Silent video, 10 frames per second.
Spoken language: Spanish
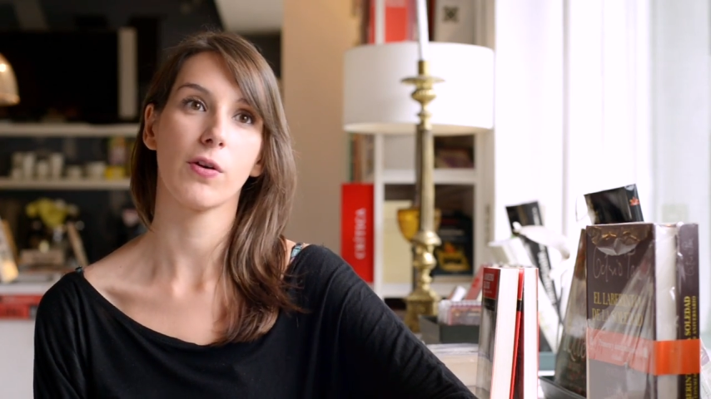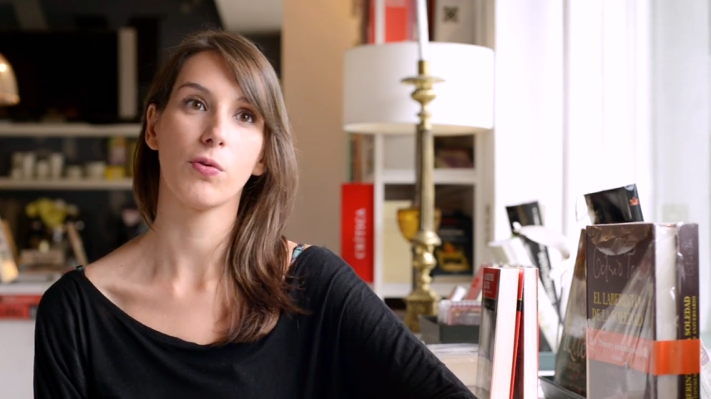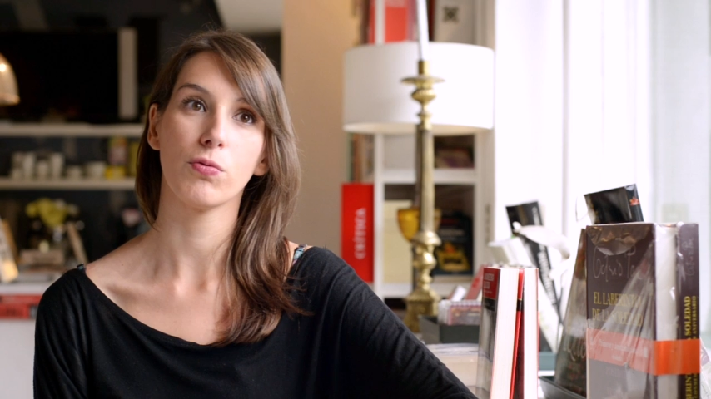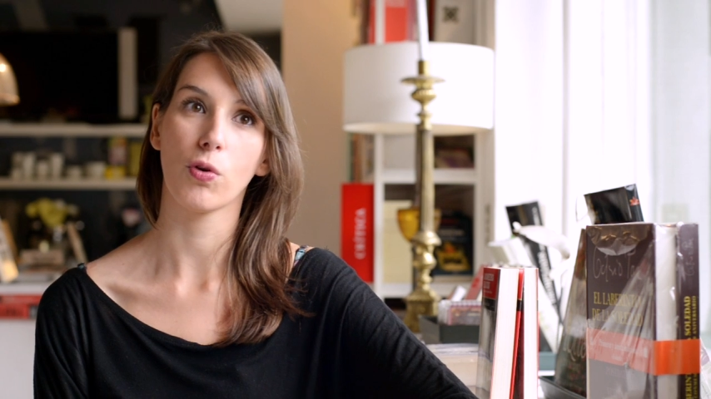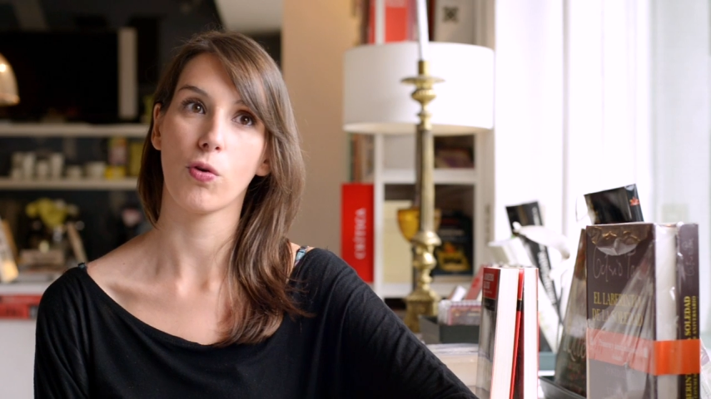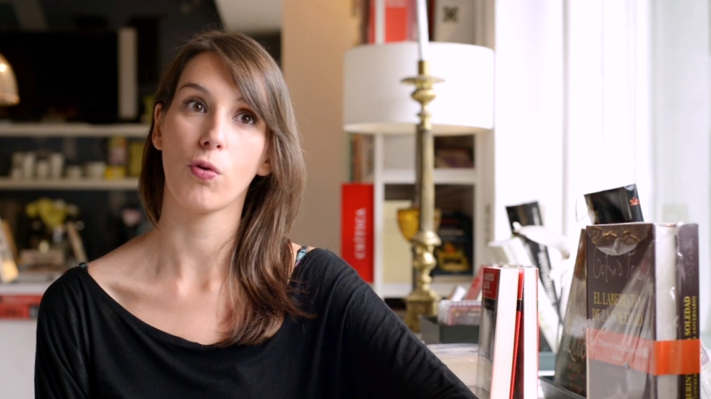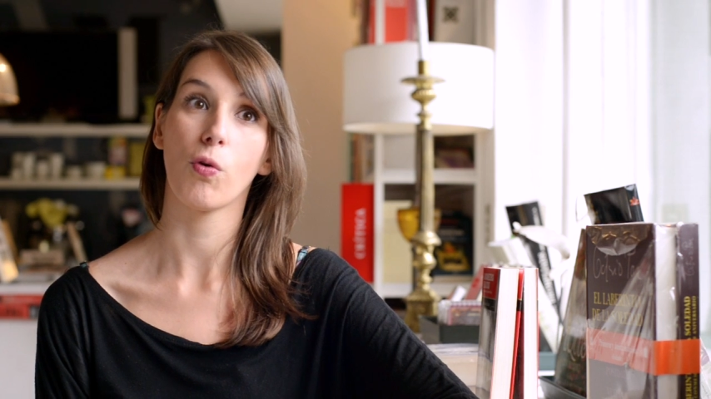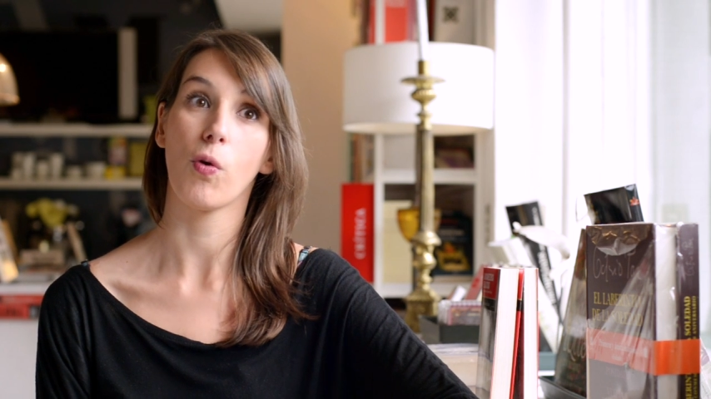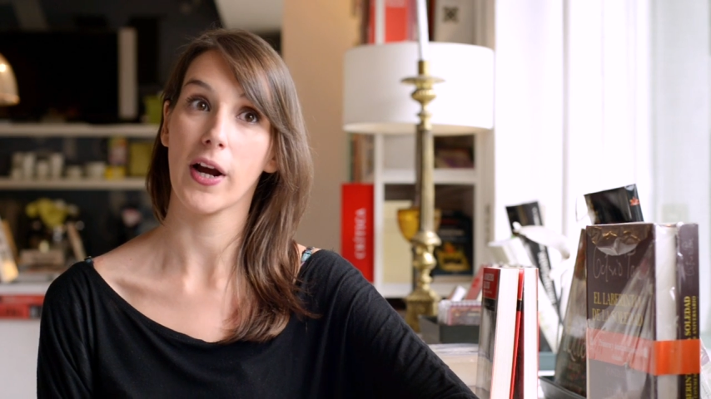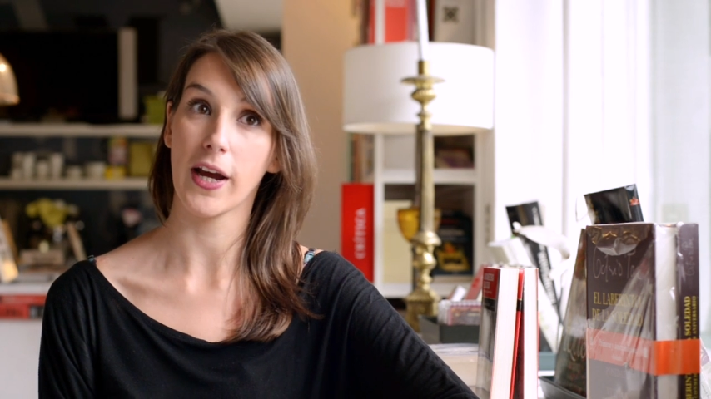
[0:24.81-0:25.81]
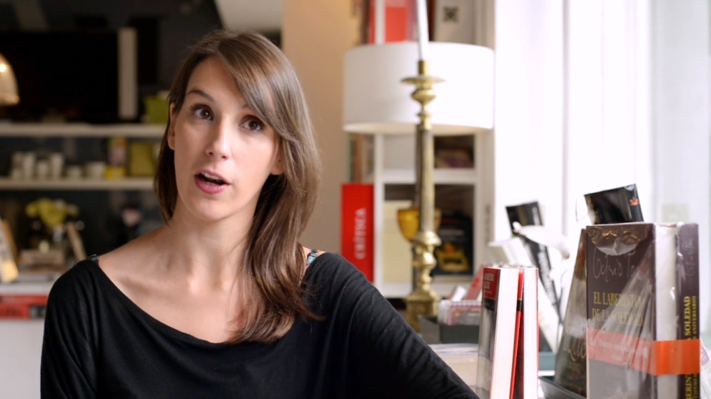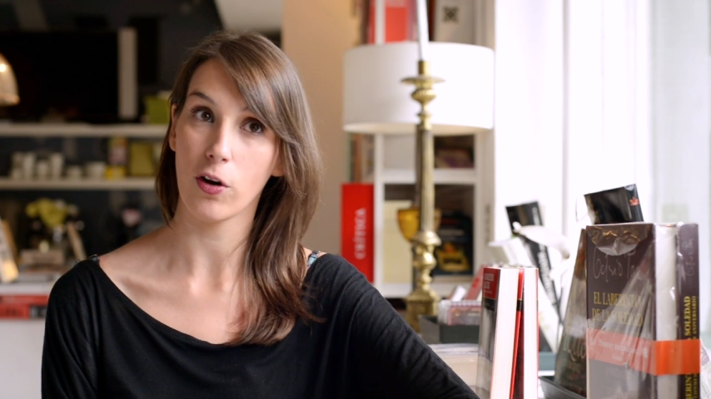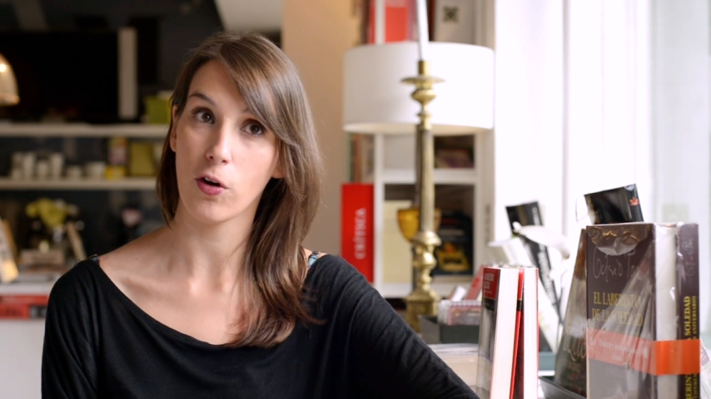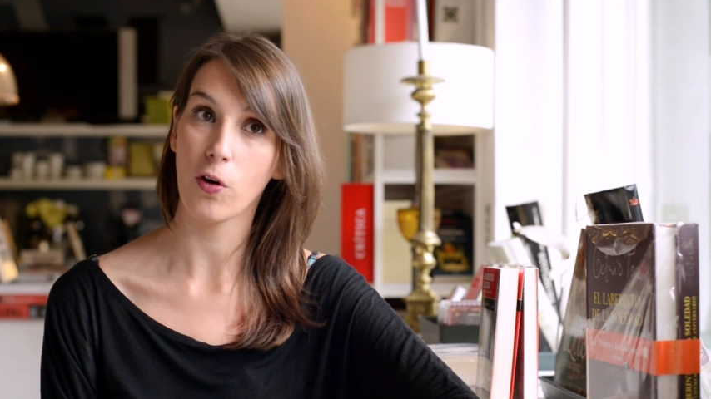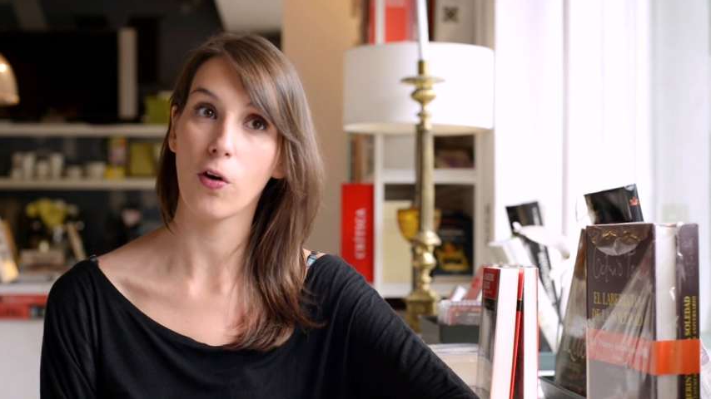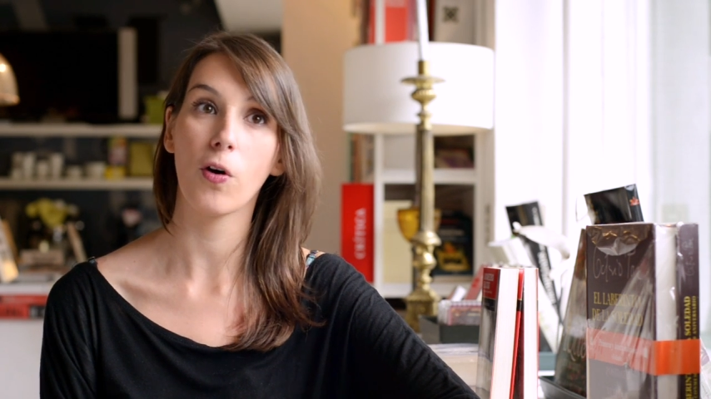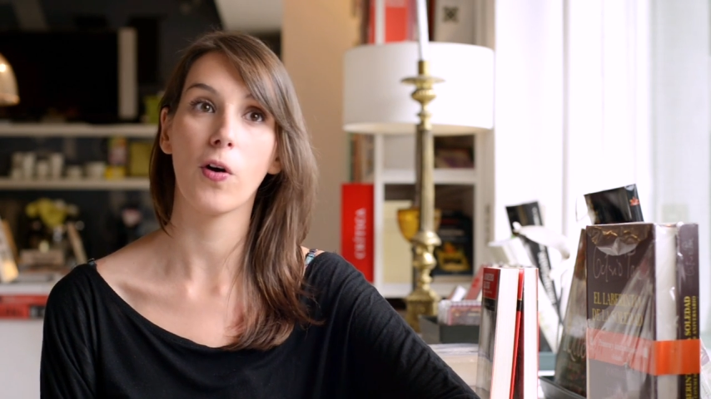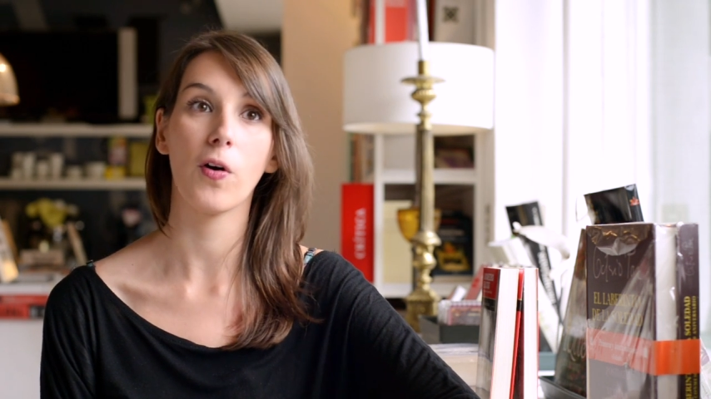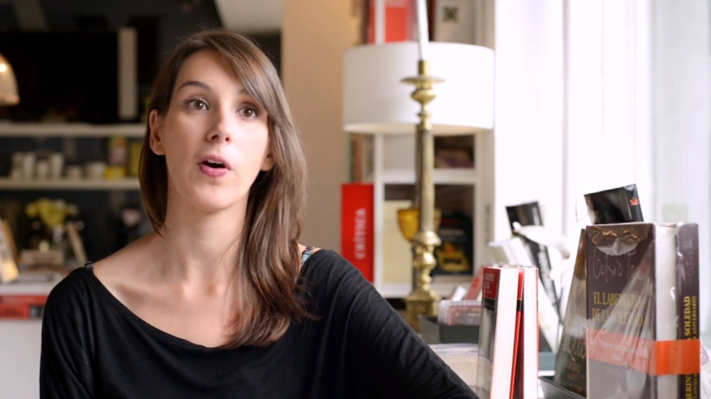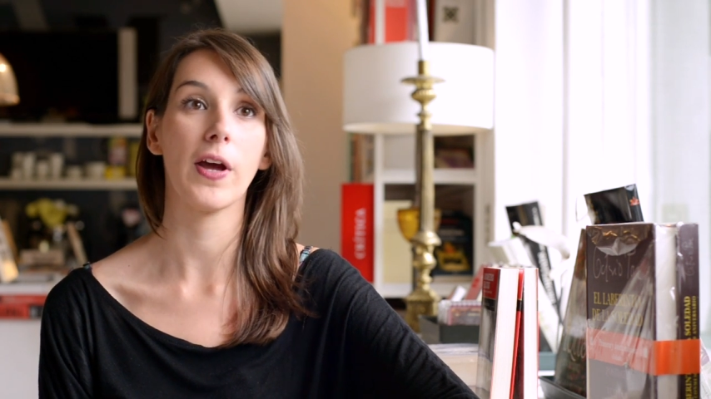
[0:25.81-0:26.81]
junto con Juan
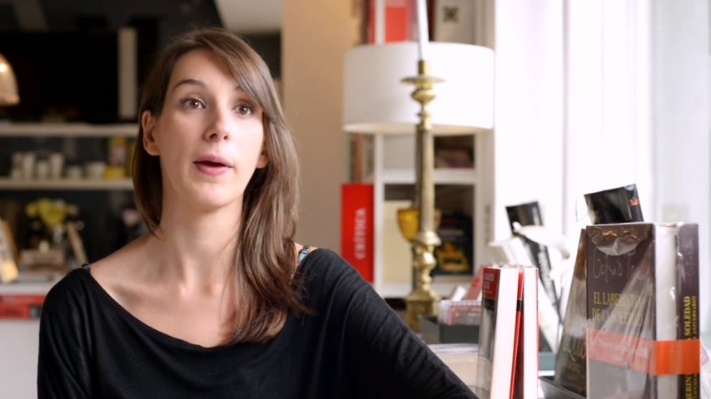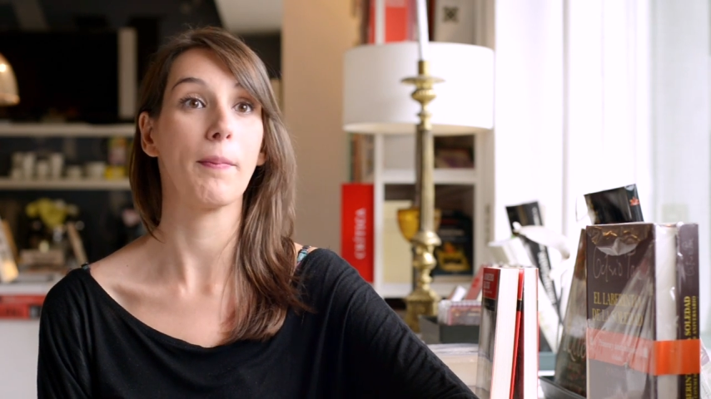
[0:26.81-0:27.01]
Carlos eh,